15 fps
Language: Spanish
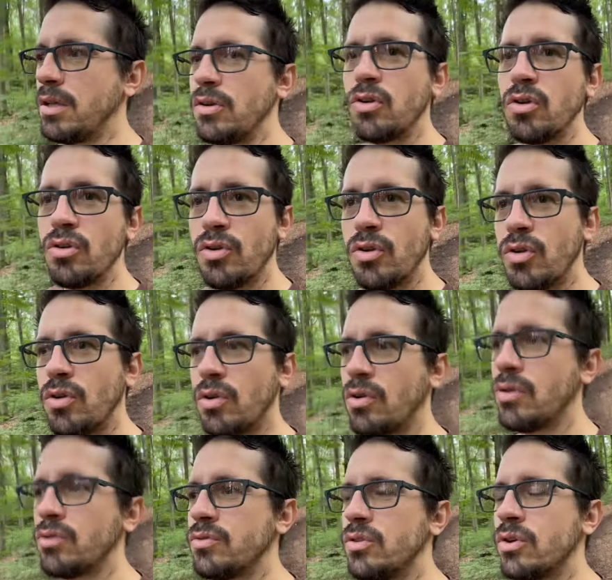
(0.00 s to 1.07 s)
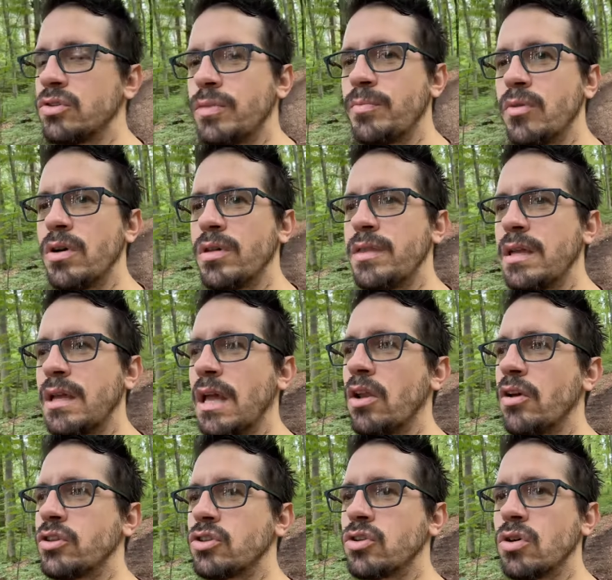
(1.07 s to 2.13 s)
Y no, no, no te puedo decir que
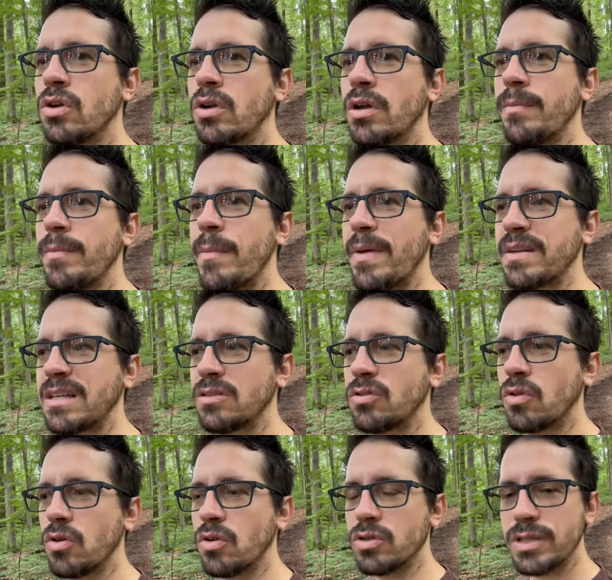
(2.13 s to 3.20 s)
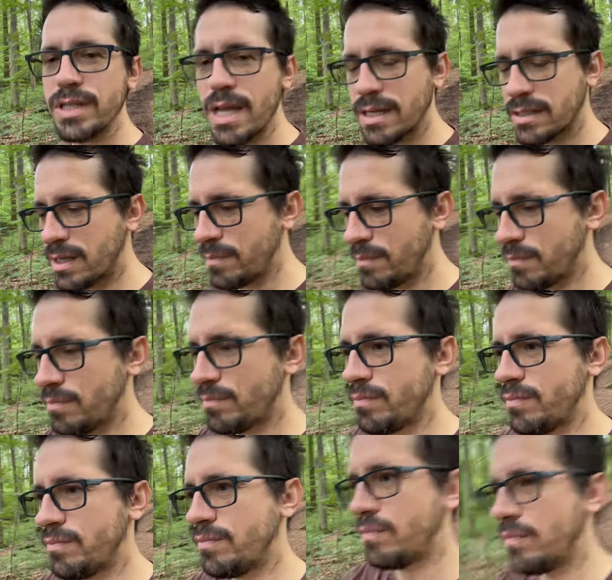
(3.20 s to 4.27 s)
lo he hecho, que me pasa todos los días, ¿eh?
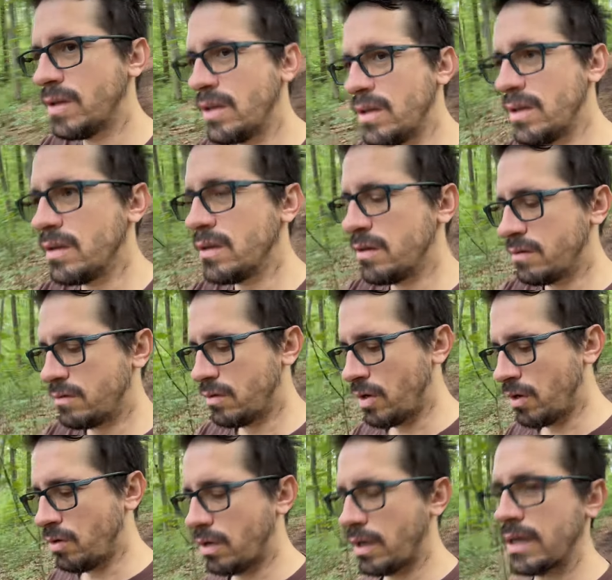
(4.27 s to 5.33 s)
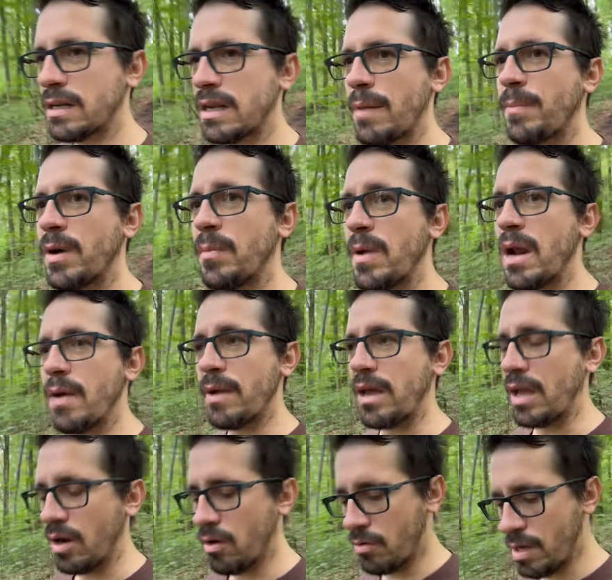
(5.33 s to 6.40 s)
Creo que es la primera
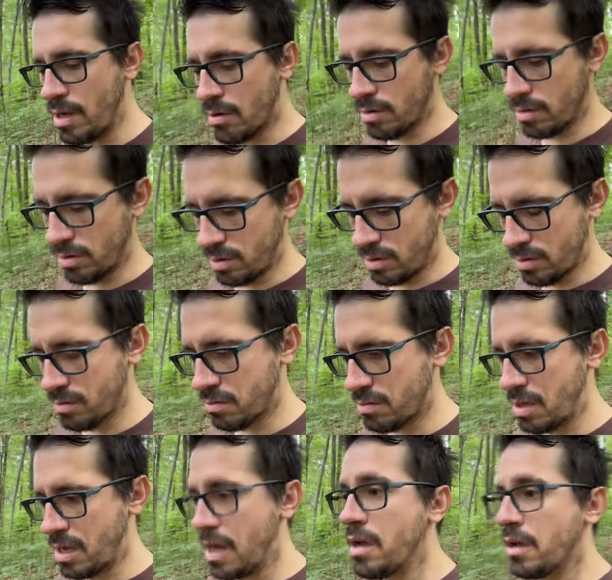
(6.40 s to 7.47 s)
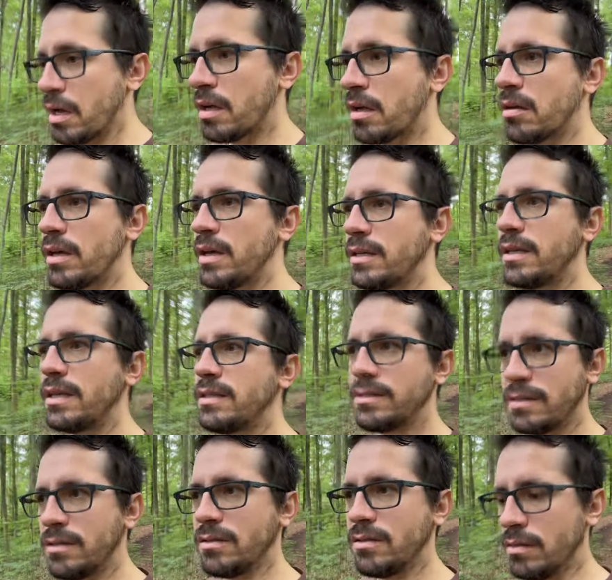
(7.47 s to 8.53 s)
vez que lo digo. Eh,
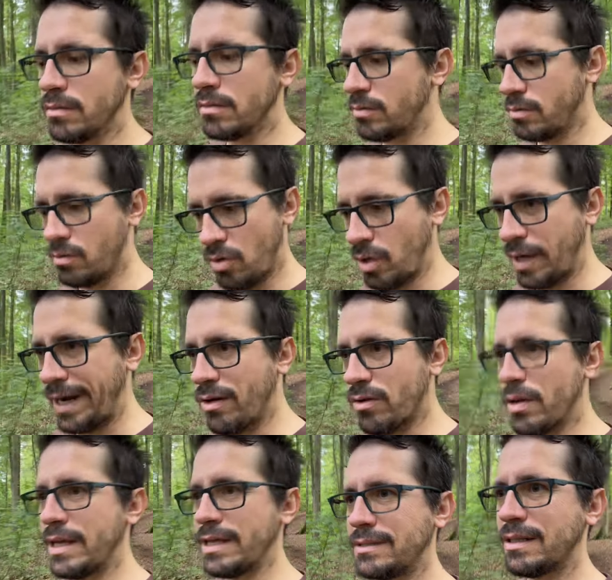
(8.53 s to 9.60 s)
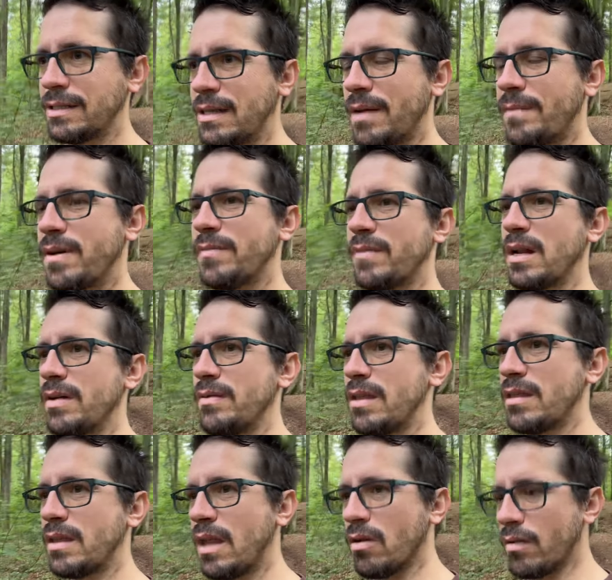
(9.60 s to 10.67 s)
no creo, esta es la primera
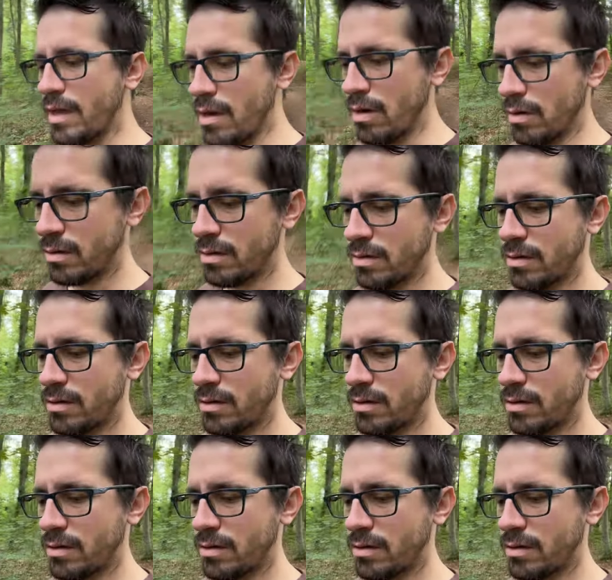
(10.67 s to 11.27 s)
vez que lo digo.